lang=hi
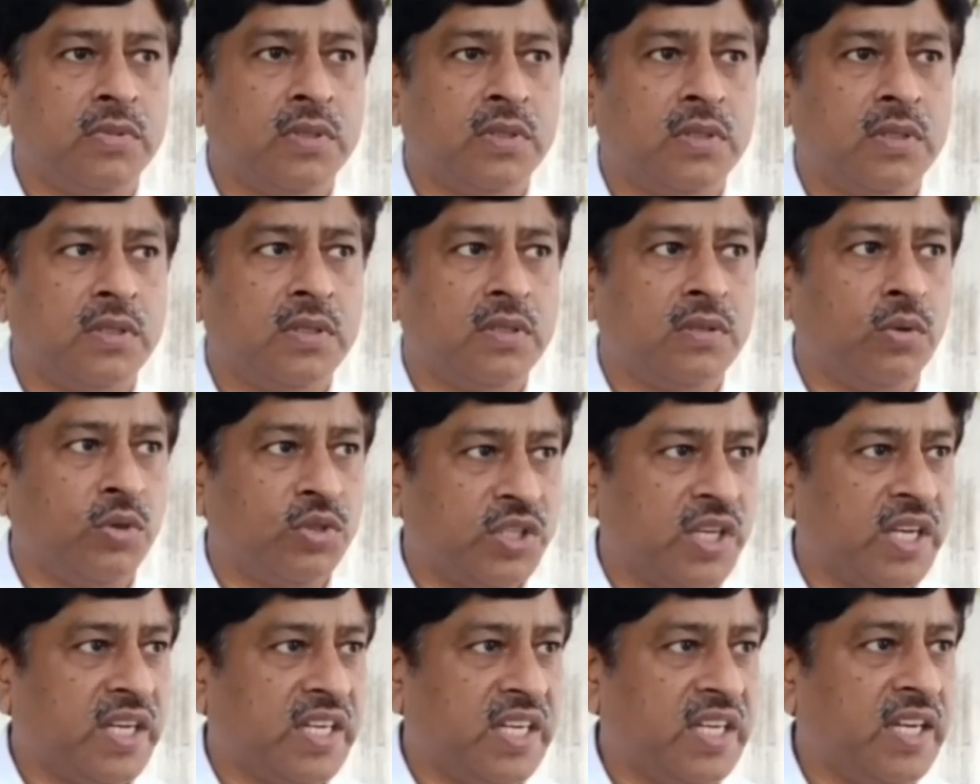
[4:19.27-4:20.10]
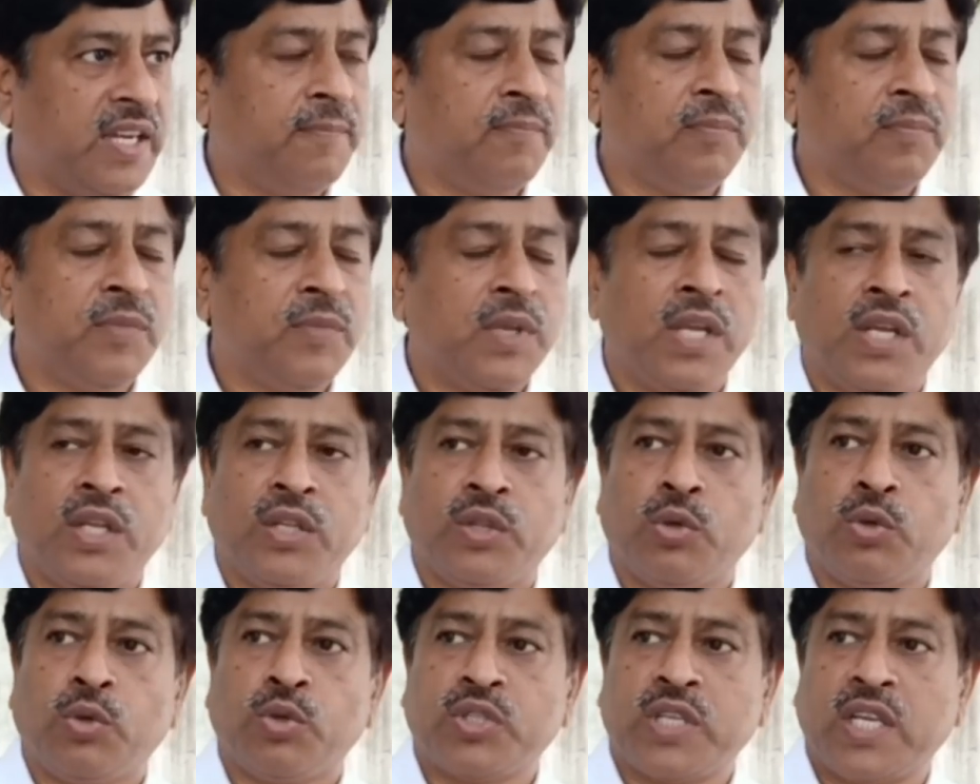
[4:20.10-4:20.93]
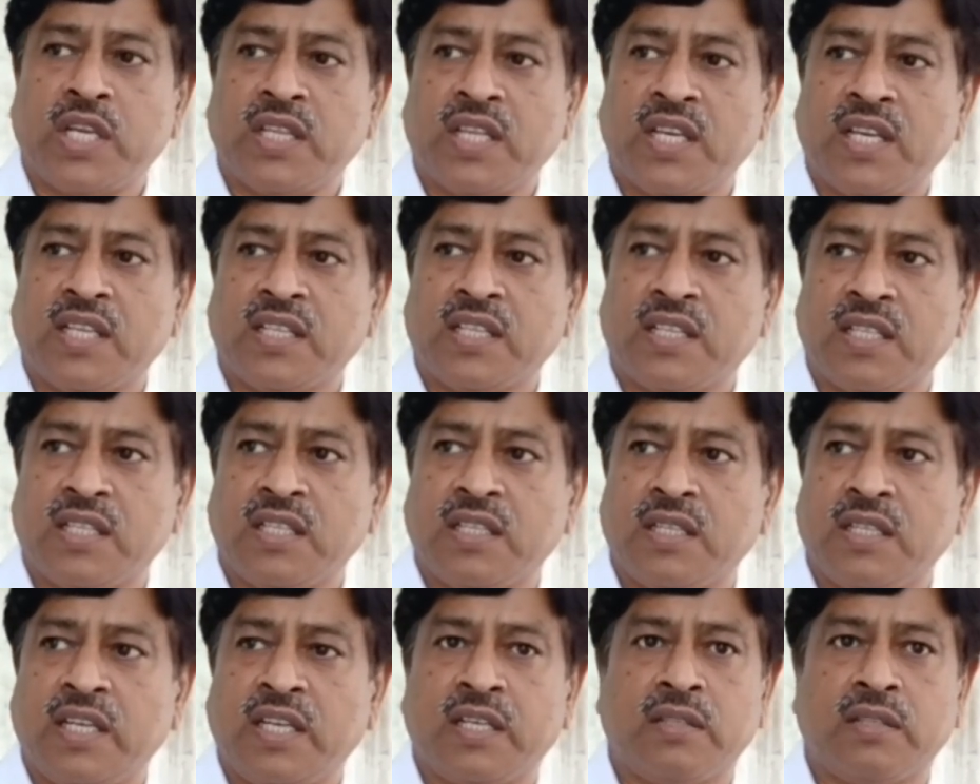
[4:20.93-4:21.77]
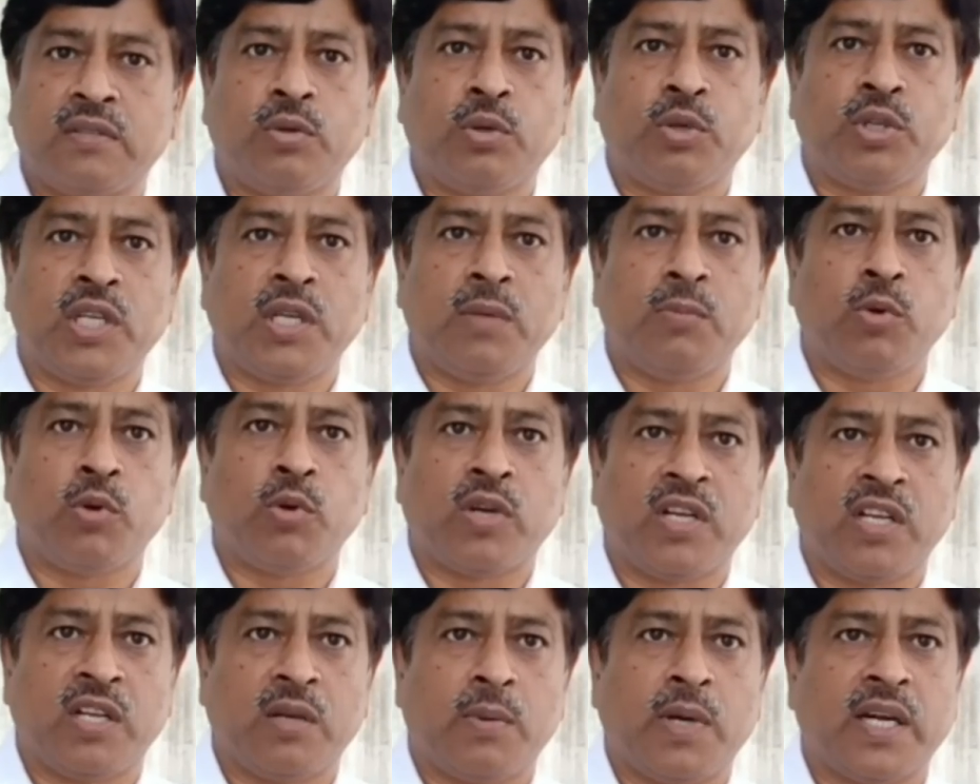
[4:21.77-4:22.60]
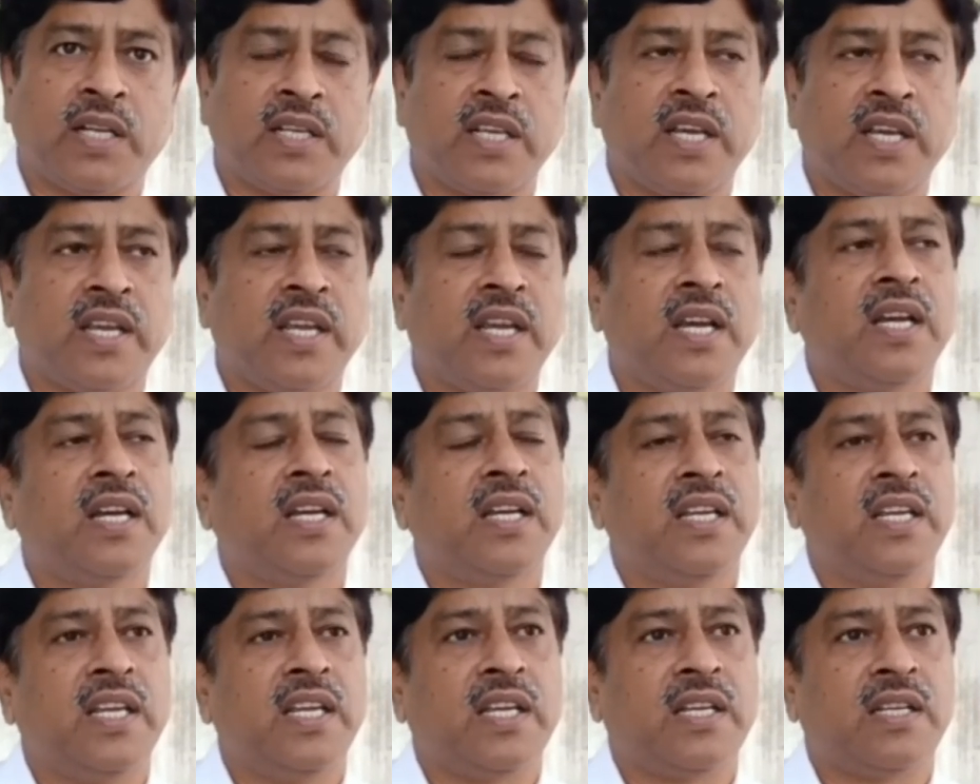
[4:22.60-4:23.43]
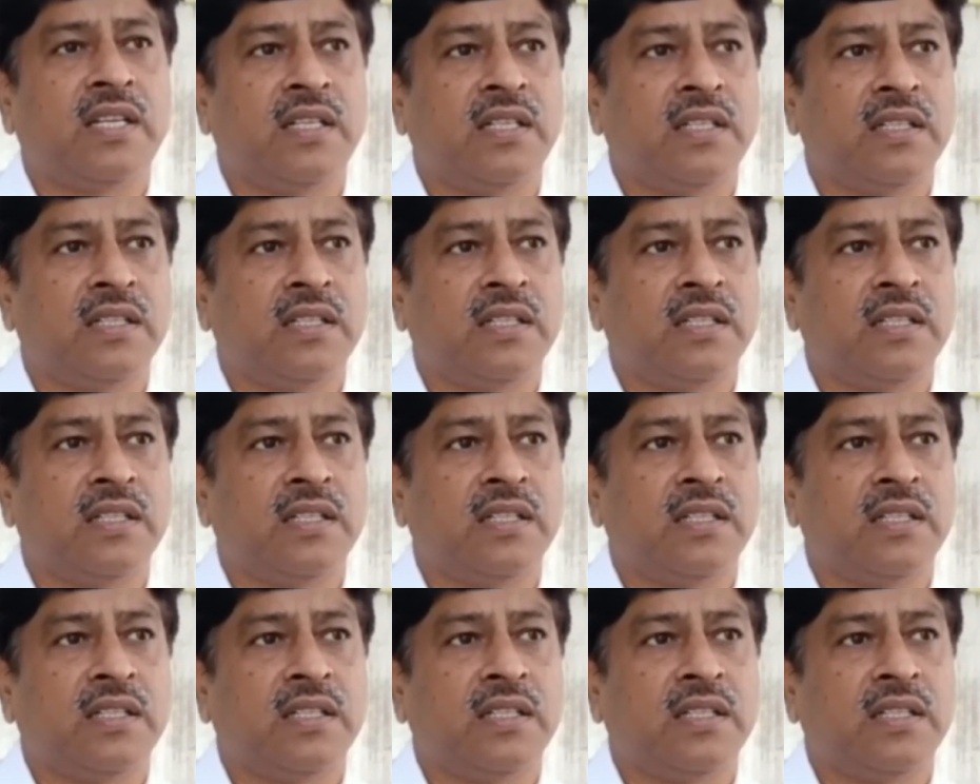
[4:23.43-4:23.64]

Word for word: घोषणा की तो उसके तहत एक दो टीमों का निर्माण किया गया एक